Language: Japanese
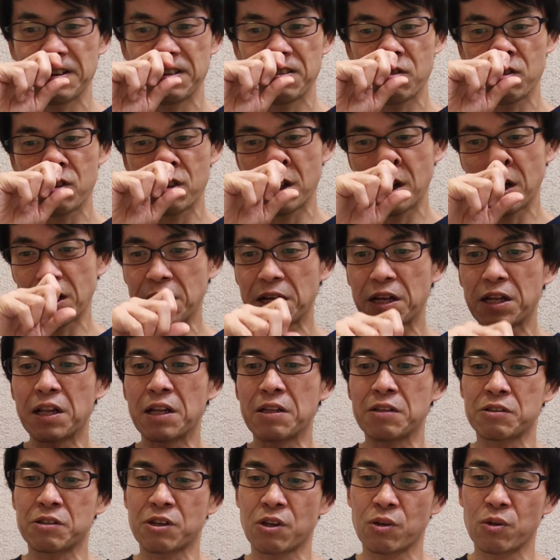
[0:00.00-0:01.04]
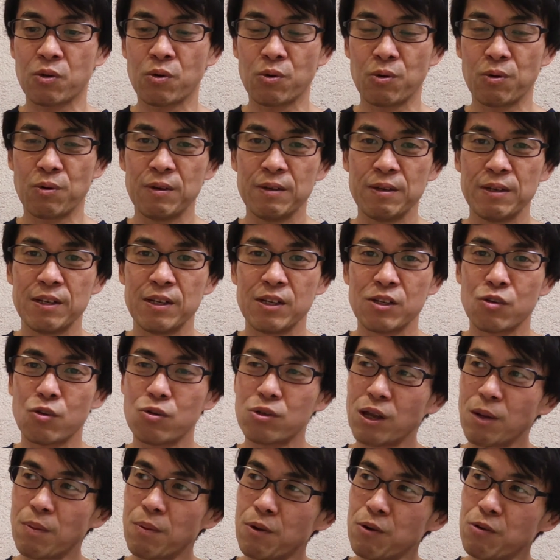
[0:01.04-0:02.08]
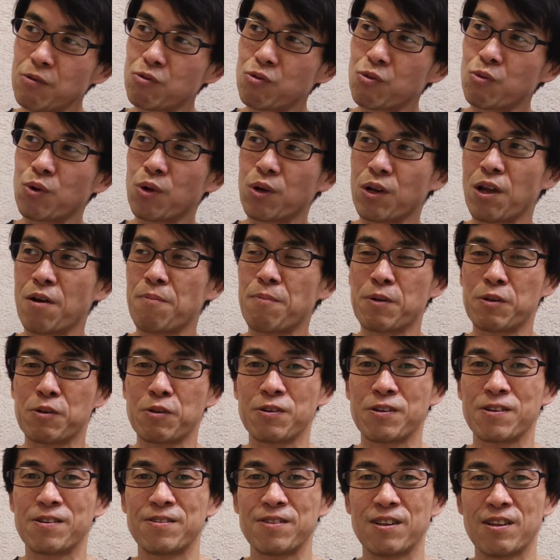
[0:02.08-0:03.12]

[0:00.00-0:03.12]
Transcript: 一品だけなんですけどそれ食べれるっていうのはねやっぱり、ね、